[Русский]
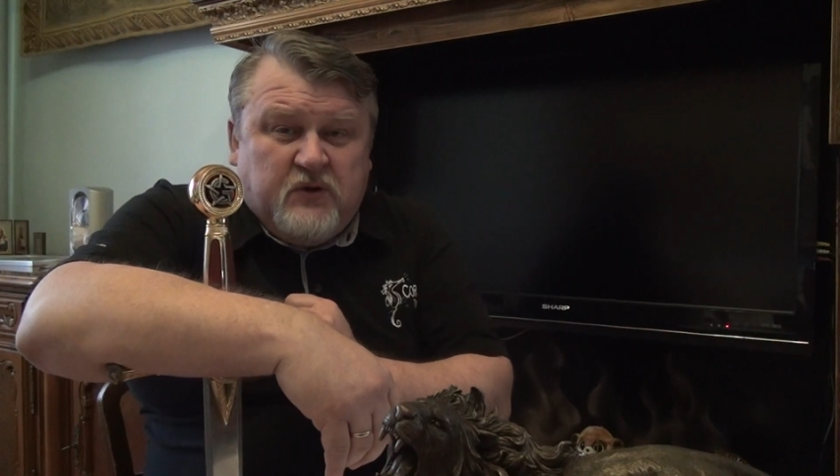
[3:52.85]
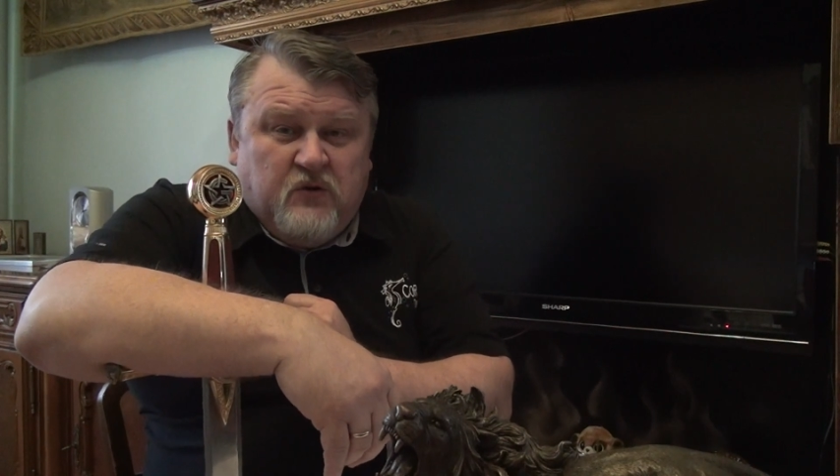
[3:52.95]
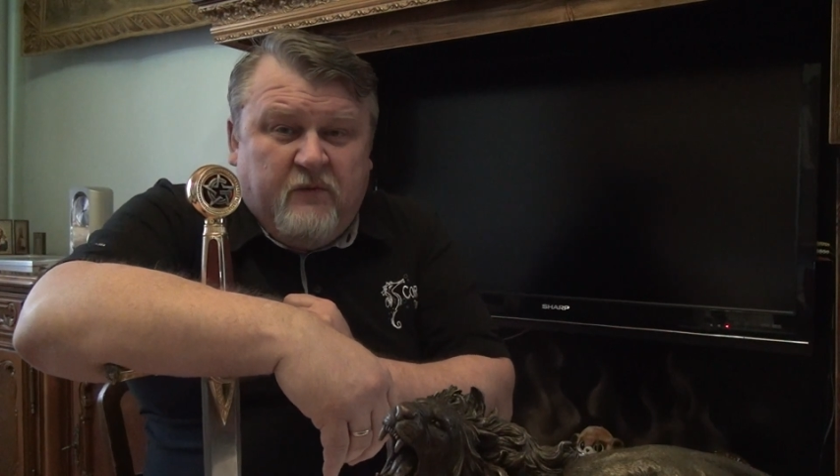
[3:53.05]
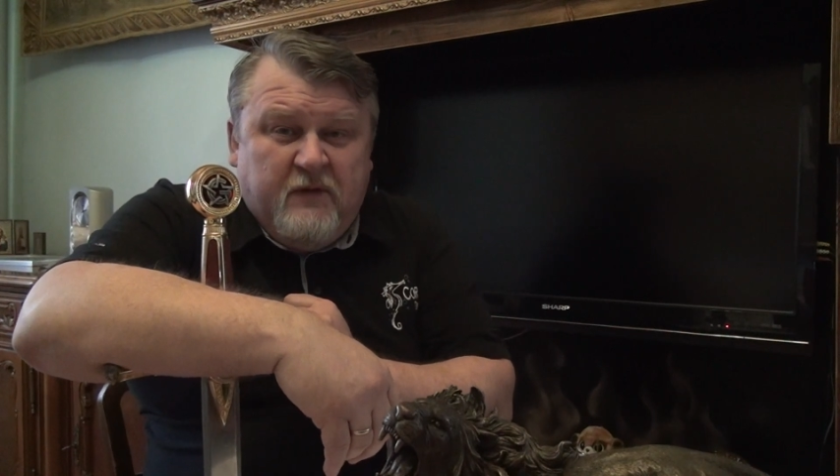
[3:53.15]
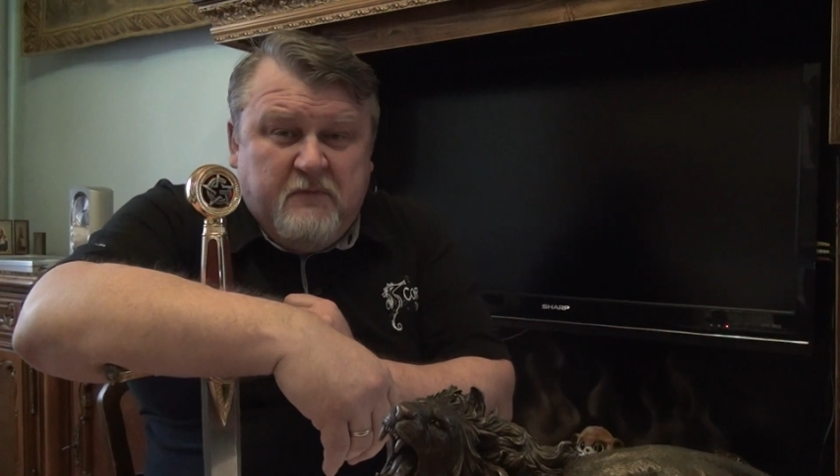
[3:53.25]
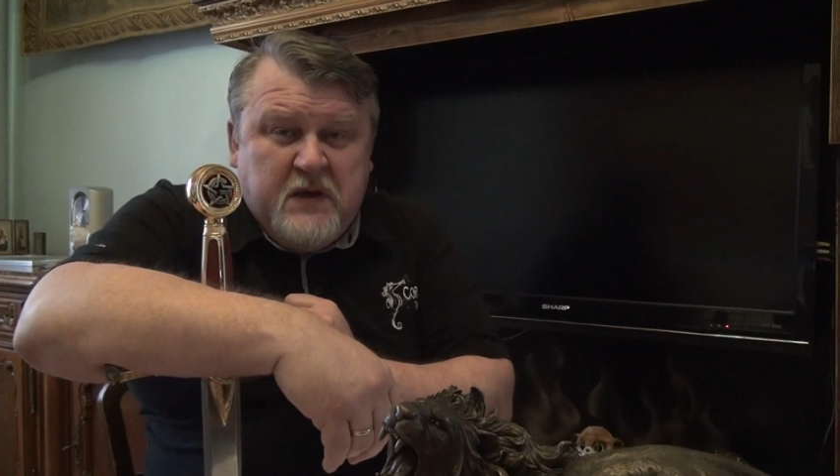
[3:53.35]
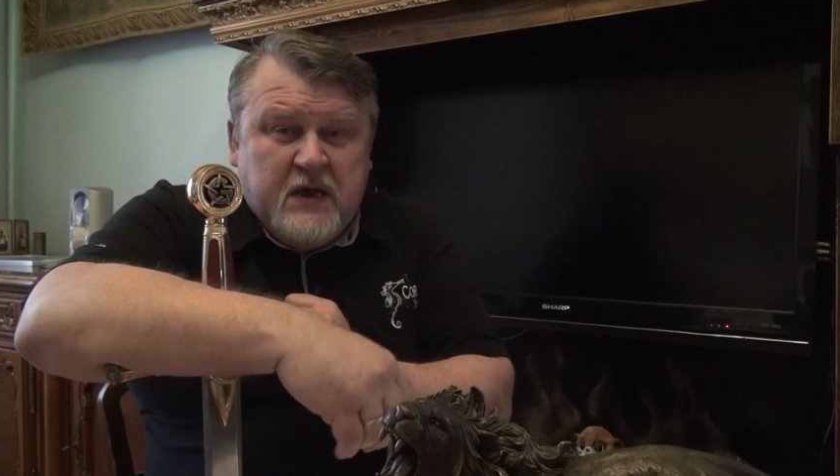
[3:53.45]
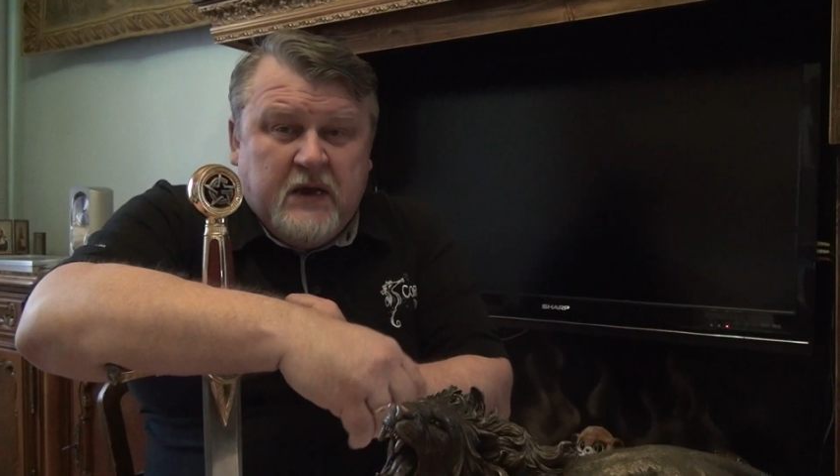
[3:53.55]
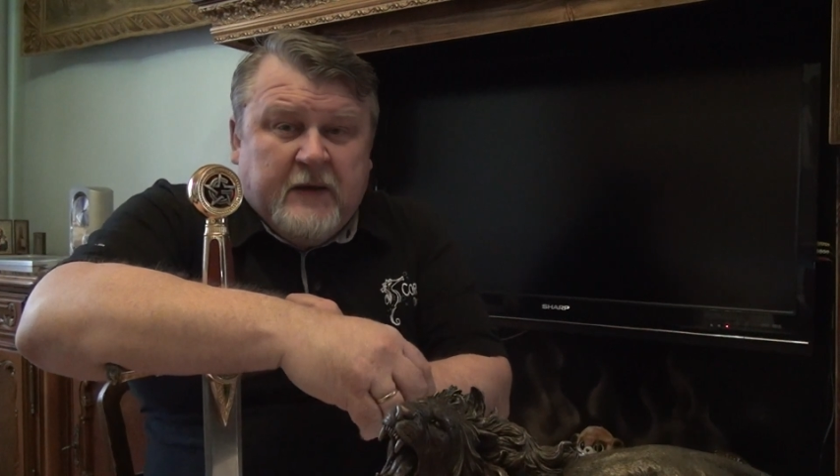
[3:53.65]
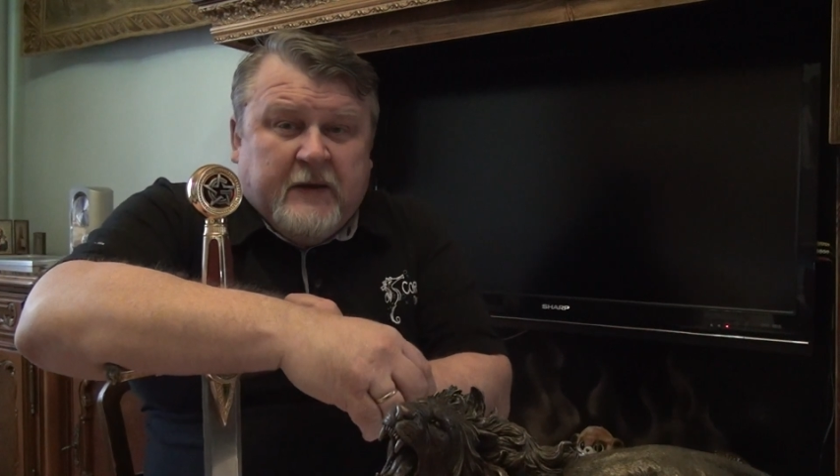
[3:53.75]

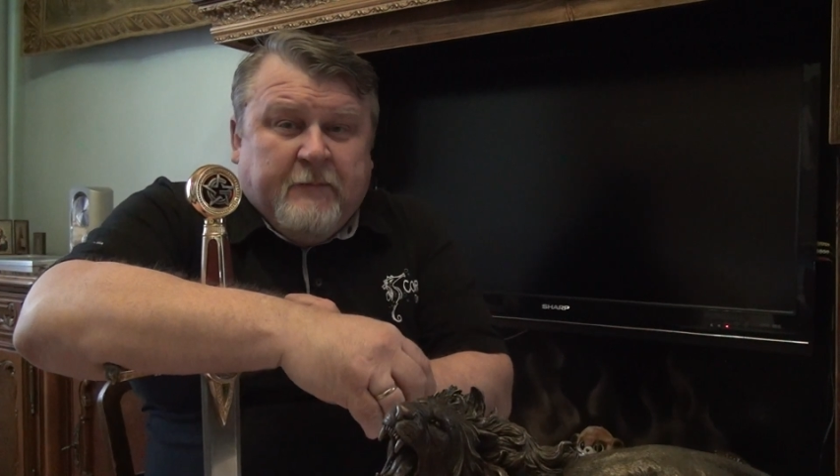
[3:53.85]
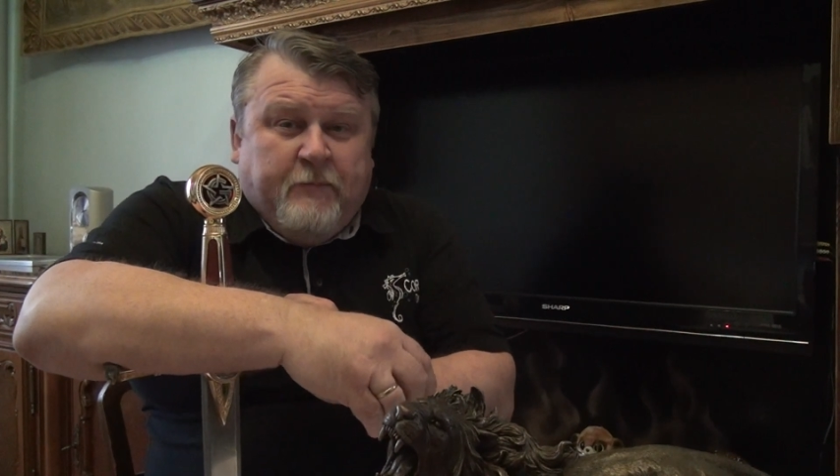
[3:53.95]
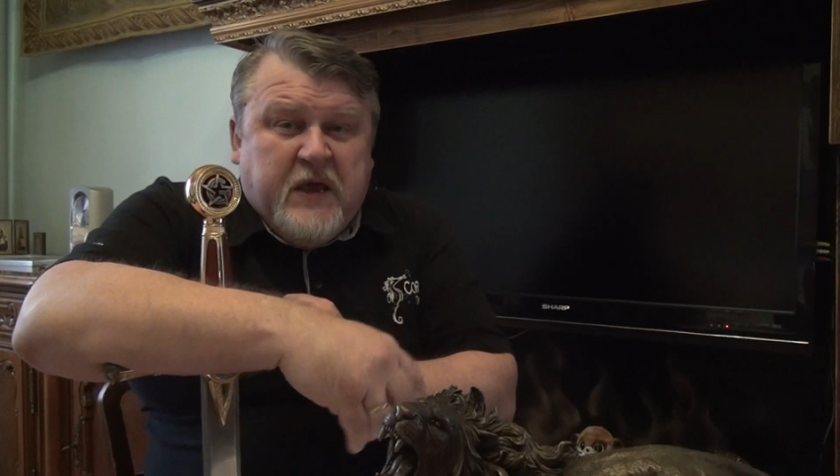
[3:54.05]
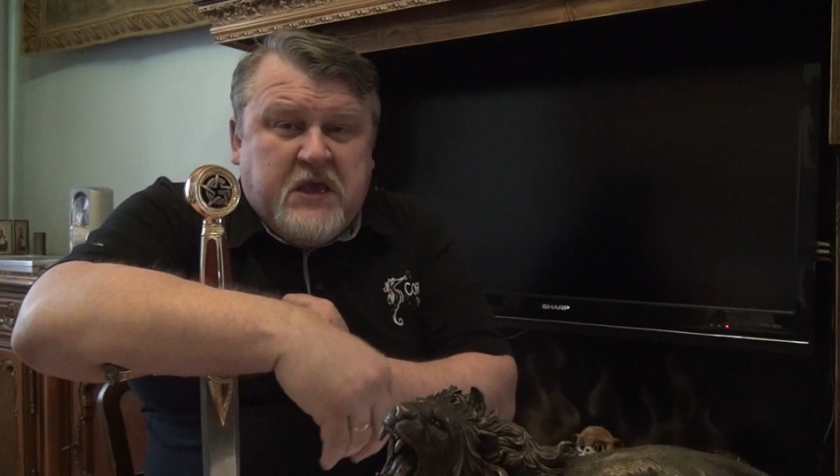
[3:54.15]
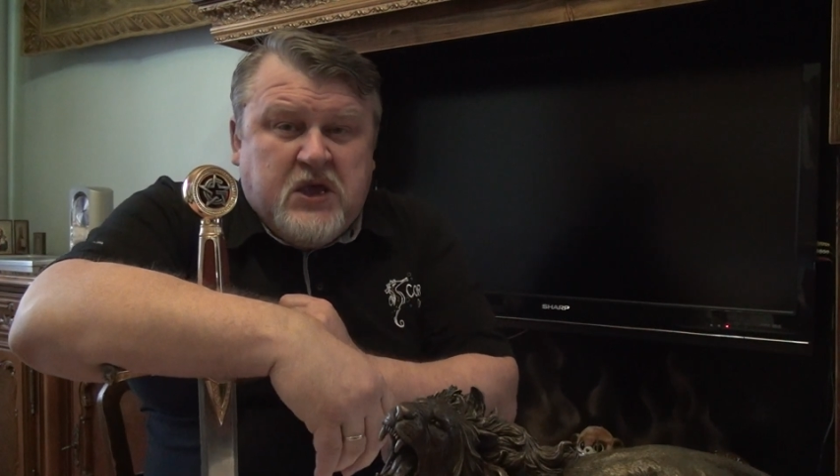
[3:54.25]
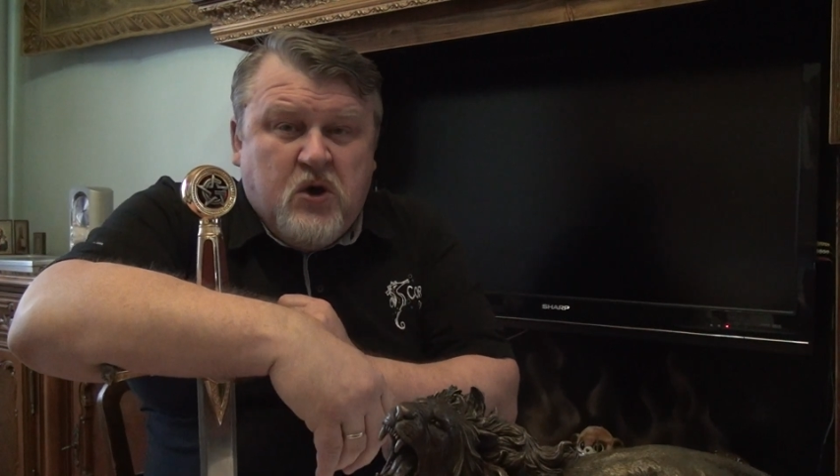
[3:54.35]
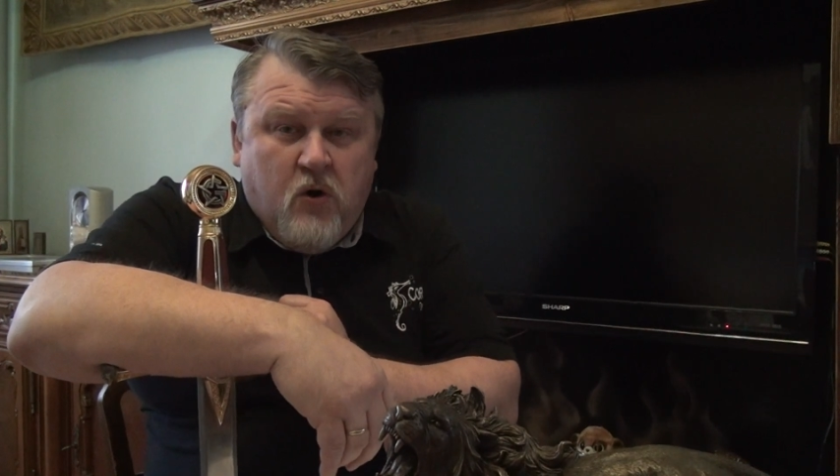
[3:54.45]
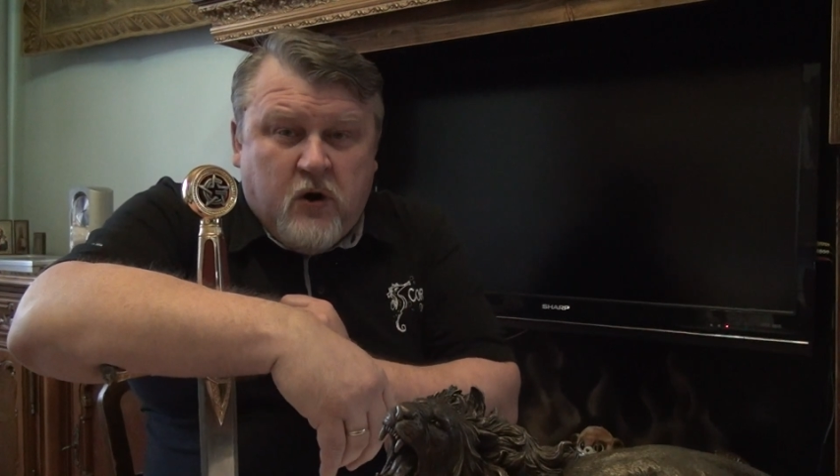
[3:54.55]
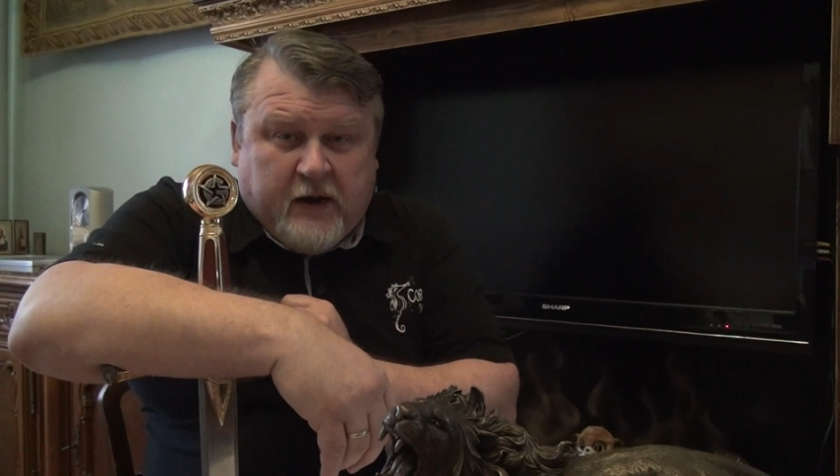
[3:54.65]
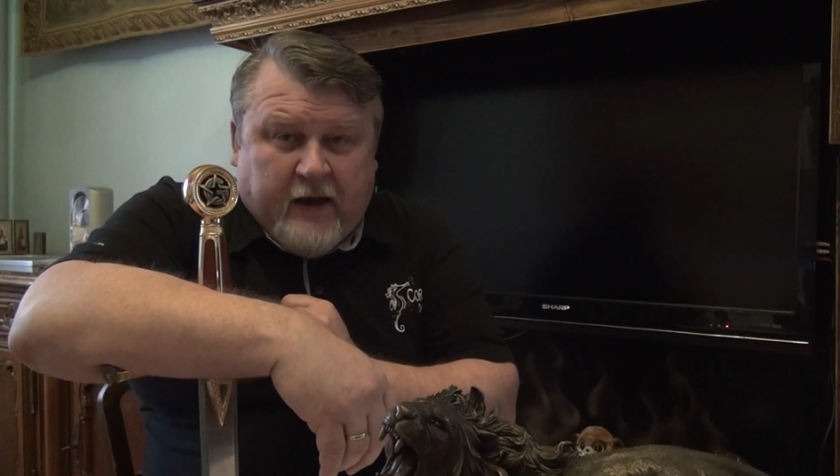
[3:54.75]
UVB
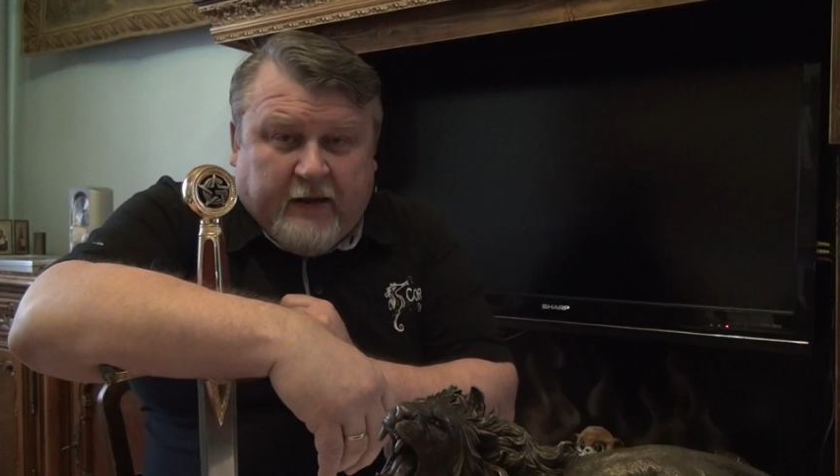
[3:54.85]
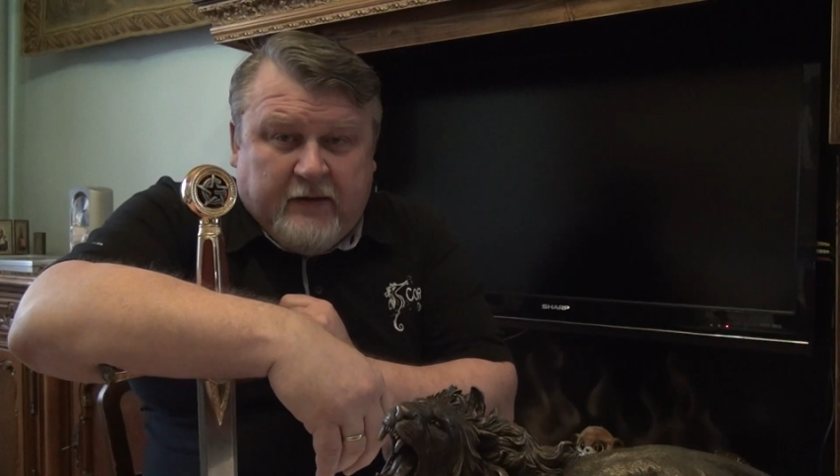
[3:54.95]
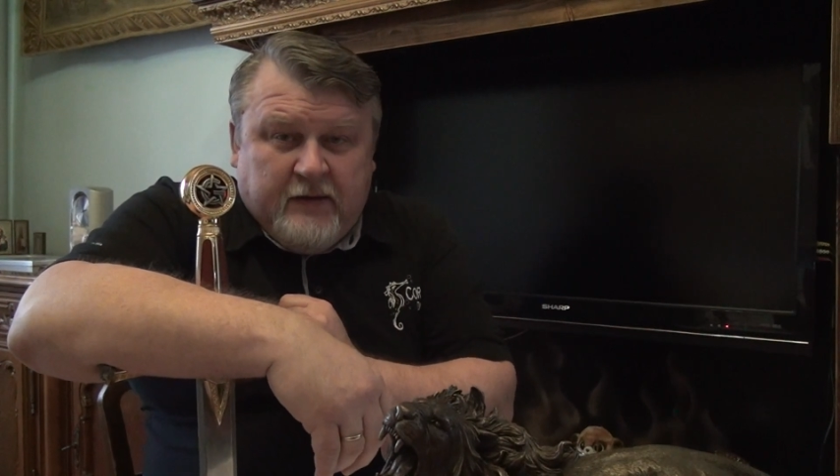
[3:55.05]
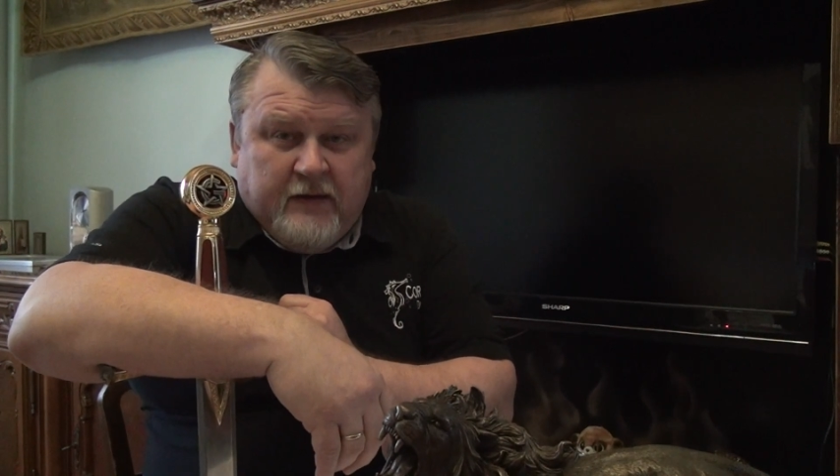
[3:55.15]
пятерка.